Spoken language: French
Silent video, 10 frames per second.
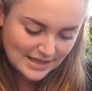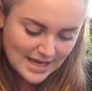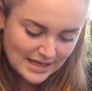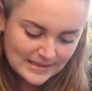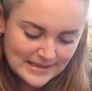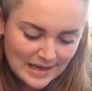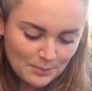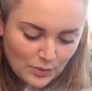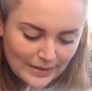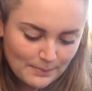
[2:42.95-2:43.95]
synthétique. Idéal
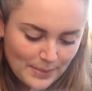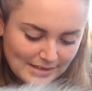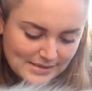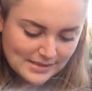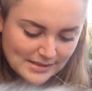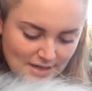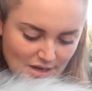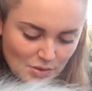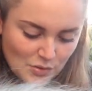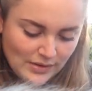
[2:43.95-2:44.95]
pour les pattes,
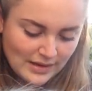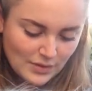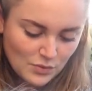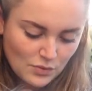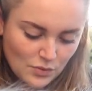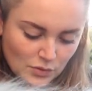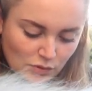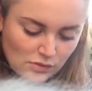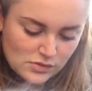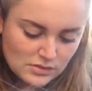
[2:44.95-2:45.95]
le nez ou
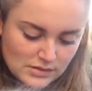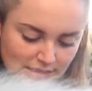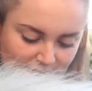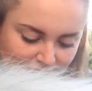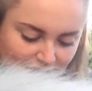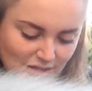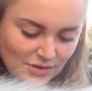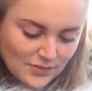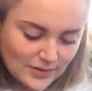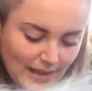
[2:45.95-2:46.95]
autres zones sèches
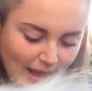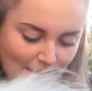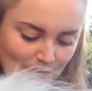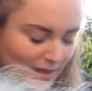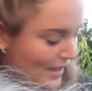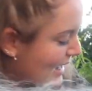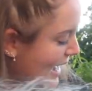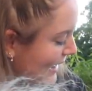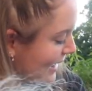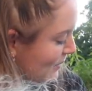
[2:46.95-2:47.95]
de votre ami
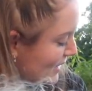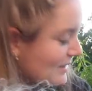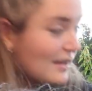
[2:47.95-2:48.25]
à quatre pattes.